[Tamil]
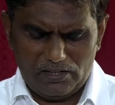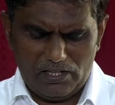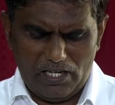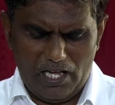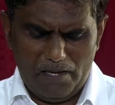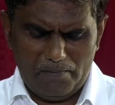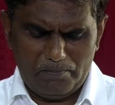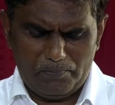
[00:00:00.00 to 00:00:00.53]

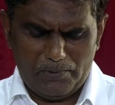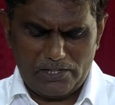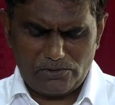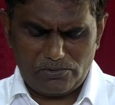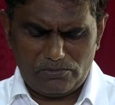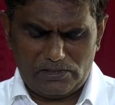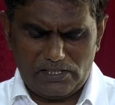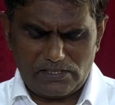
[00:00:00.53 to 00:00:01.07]
நாம்
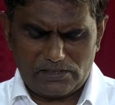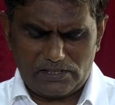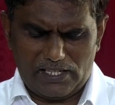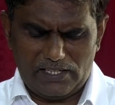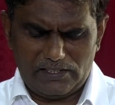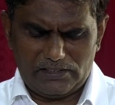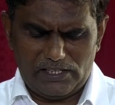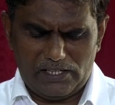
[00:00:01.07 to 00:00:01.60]
பரிசுத்த
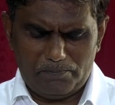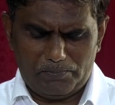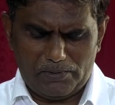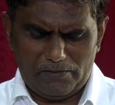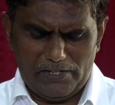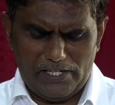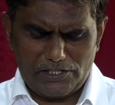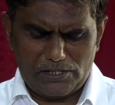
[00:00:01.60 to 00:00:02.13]
ஸ்தலத்தில்
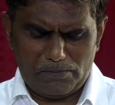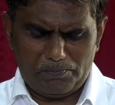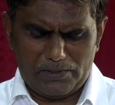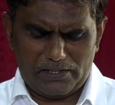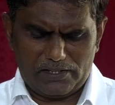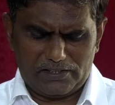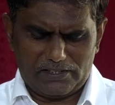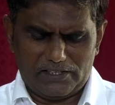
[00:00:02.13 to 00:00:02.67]

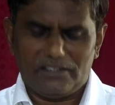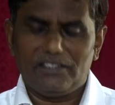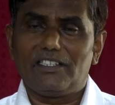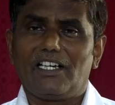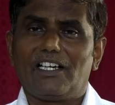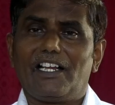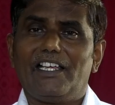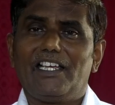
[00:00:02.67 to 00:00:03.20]
பிரவேசிப்பதற்கு
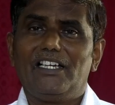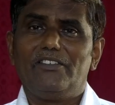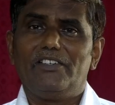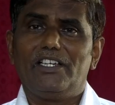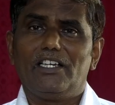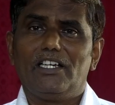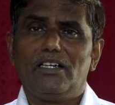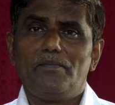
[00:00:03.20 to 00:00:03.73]
நன்றாய்
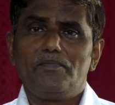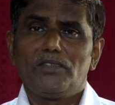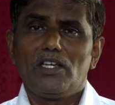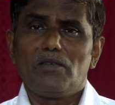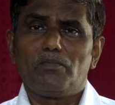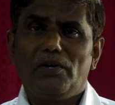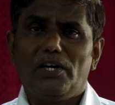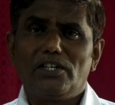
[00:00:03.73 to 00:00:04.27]
கவனியுங்கள்
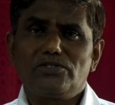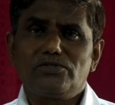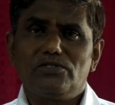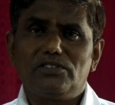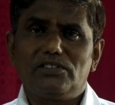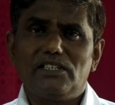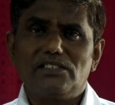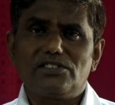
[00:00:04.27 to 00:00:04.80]

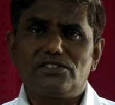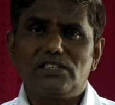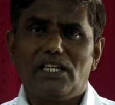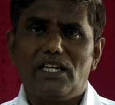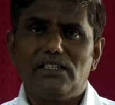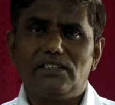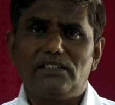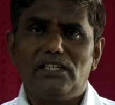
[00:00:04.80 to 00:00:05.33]
பரிசுத்த
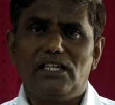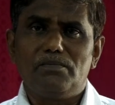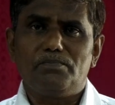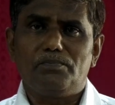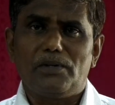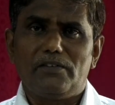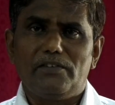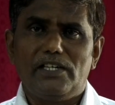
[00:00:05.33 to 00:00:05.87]
ஸ்தலத்தில்
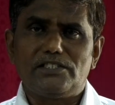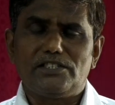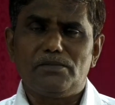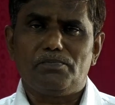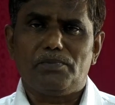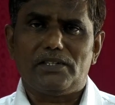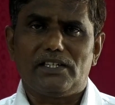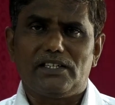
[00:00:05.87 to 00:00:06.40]

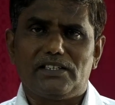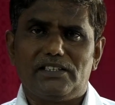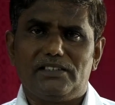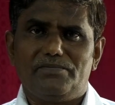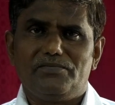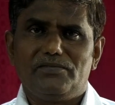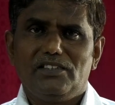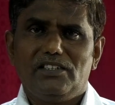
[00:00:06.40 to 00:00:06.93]
பிரவேசிப்பதற்கு
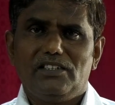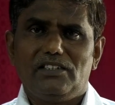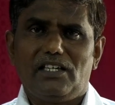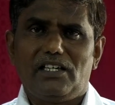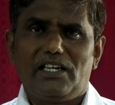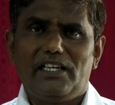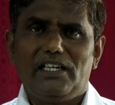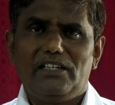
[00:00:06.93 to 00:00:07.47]

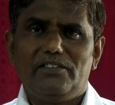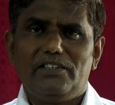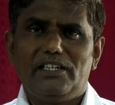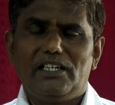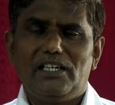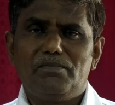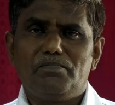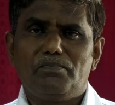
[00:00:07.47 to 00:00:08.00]
நன்றாய்
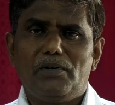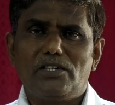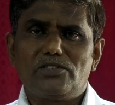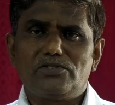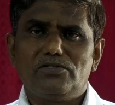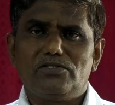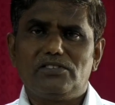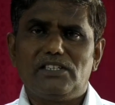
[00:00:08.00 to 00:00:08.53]
கவனியுங்கள்
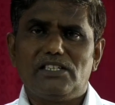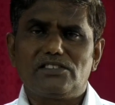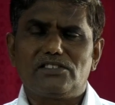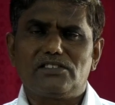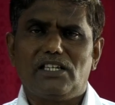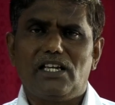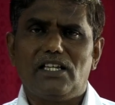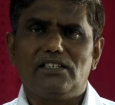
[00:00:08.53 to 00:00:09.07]
பரிசுத்த
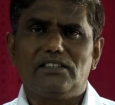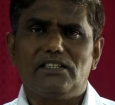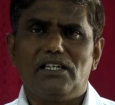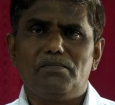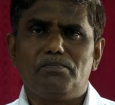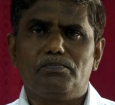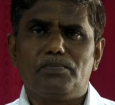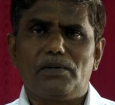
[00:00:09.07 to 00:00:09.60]

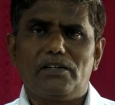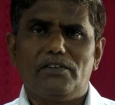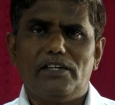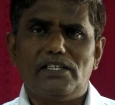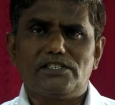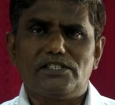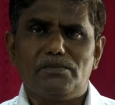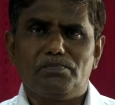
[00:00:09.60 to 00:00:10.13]
ஸ்தலத்தில்
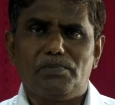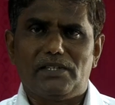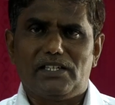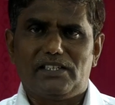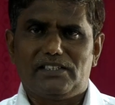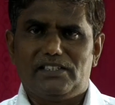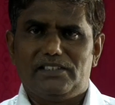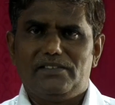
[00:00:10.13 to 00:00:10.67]

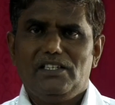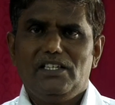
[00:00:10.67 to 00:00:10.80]
பிரவேசிப்பதற்கு